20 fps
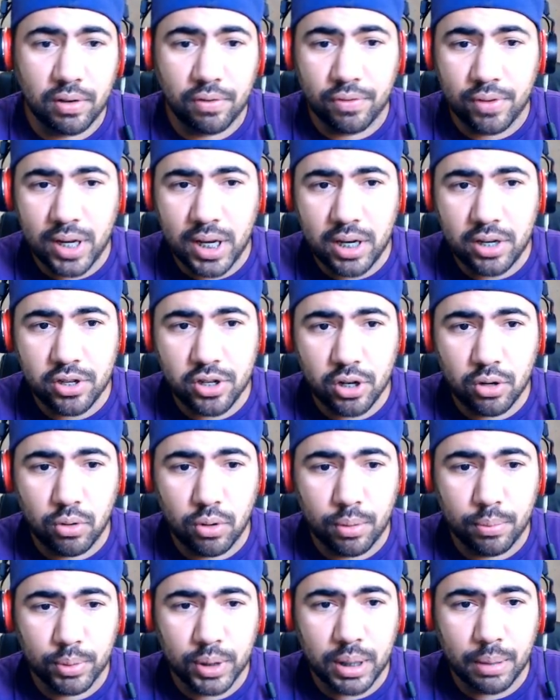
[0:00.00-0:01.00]
da frente
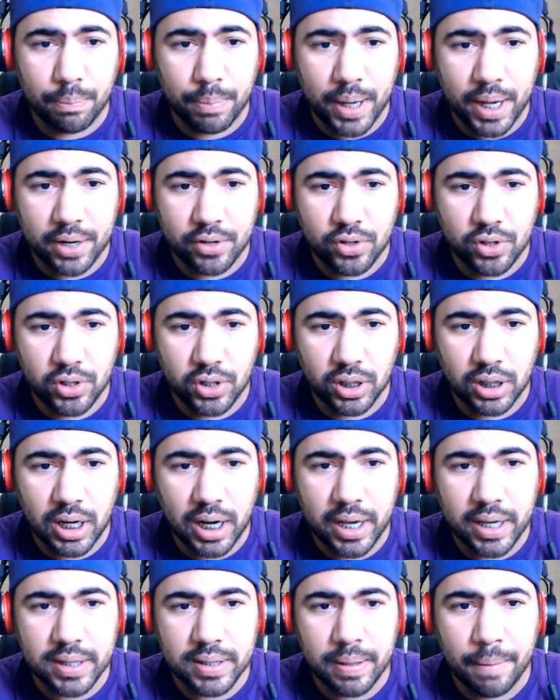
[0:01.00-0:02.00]
como da parte de
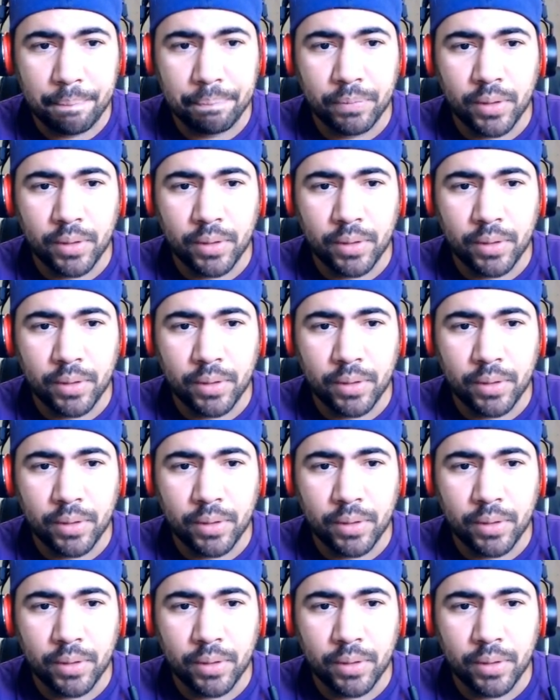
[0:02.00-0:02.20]
trás.